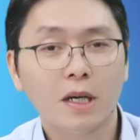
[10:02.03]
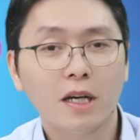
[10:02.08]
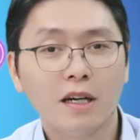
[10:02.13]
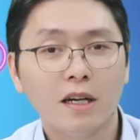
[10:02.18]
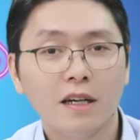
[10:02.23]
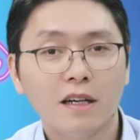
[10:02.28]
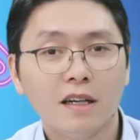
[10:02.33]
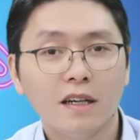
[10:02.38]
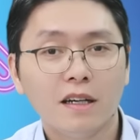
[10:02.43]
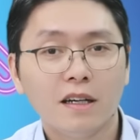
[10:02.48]
对，
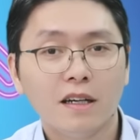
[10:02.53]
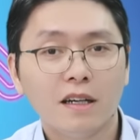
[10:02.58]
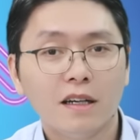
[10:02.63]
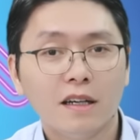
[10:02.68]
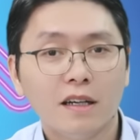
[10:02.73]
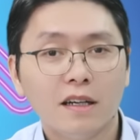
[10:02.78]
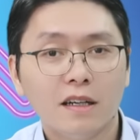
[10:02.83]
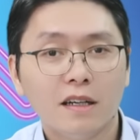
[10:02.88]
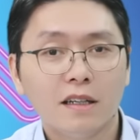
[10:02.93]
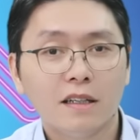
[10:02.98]
因为现在
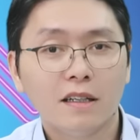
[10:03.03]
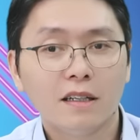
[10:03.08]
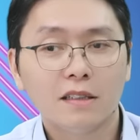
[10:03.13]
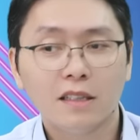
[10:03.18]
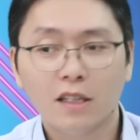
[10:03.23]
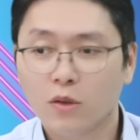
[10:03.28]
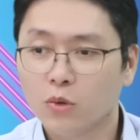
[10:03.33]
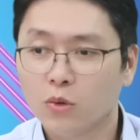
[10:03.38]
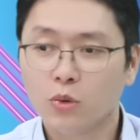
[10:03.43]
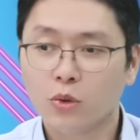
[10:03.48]
台积电一
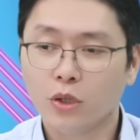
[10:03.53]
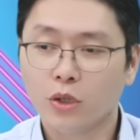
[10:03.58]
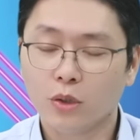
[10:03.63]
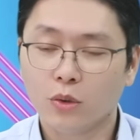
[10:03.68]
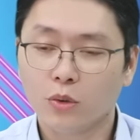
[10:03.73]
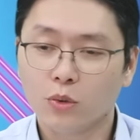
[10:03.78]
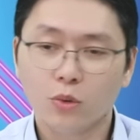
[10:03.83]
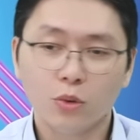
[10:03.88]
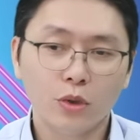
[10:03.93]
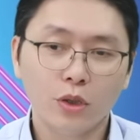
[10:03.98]
涨就一千
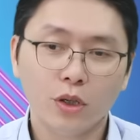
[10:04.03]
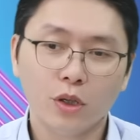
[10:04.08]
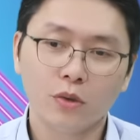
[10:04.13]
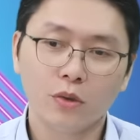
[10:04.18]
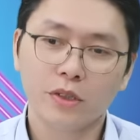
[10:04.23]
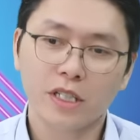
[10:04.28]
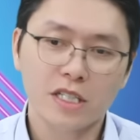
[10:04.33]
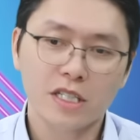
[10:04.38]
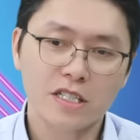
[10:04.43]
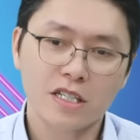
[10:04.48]
多块，
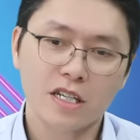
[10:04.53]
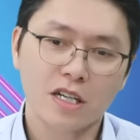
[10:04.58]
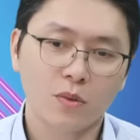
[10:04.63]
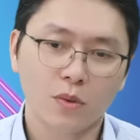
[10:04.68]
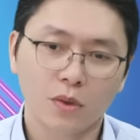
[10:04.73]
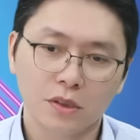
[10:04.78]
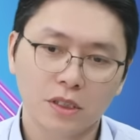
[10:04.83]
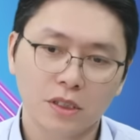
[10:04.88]
前我记